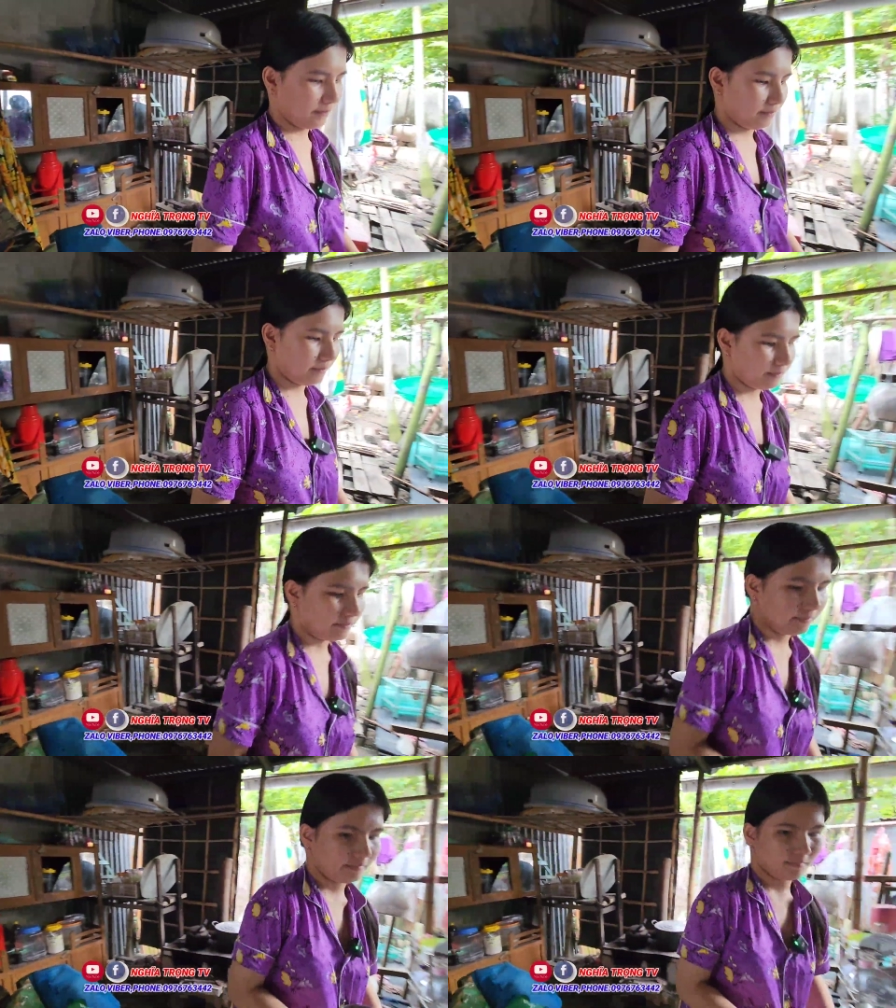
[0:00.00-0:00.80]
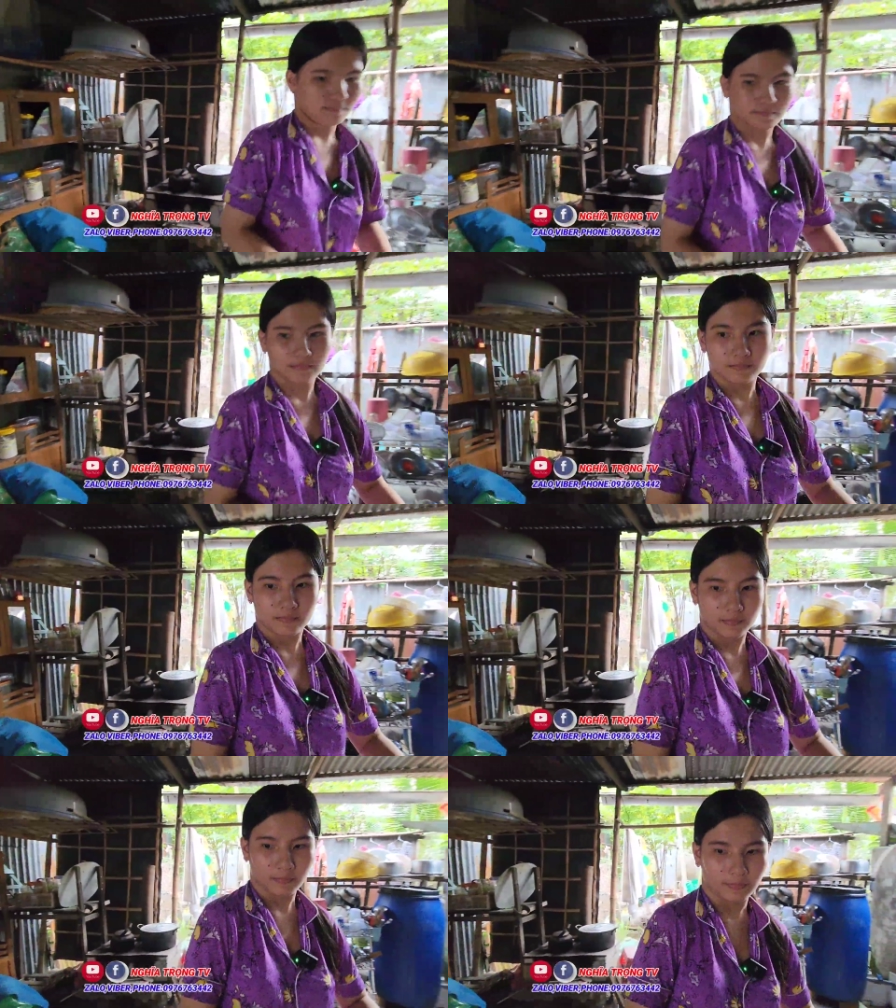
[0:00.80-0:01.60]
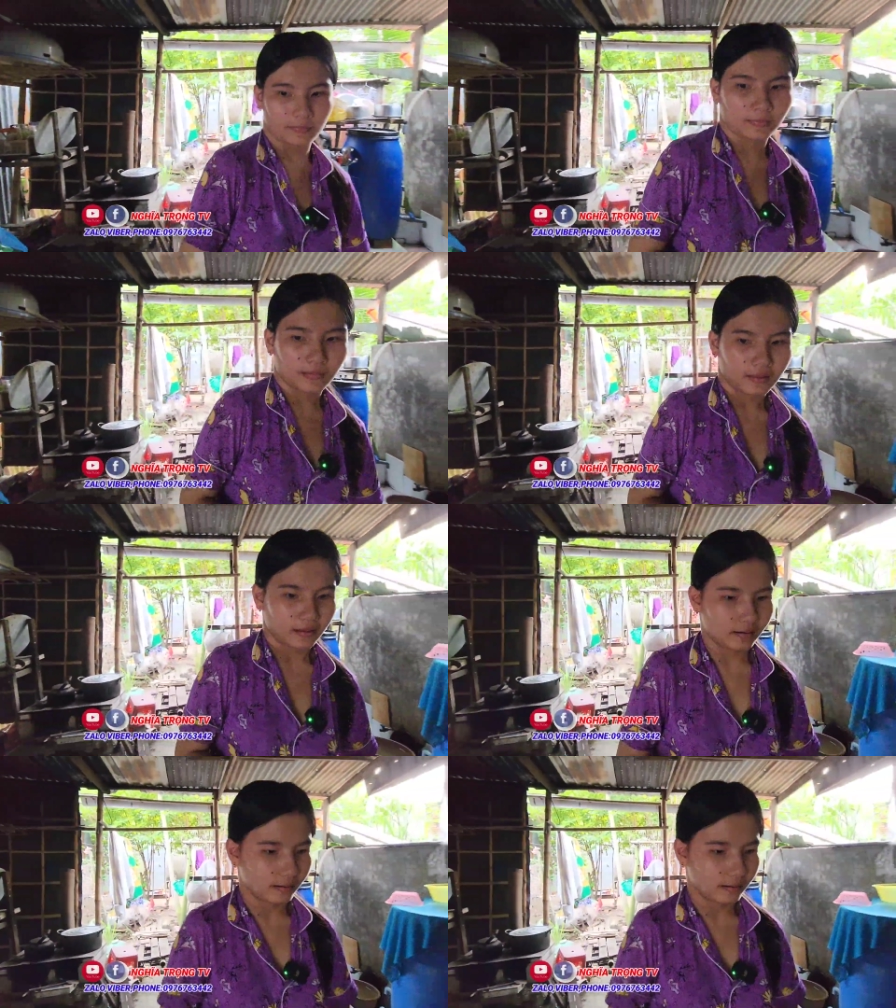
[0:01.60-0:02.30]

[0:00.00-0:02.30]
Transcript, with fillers: trong xóm có ai khen con giỏi chưa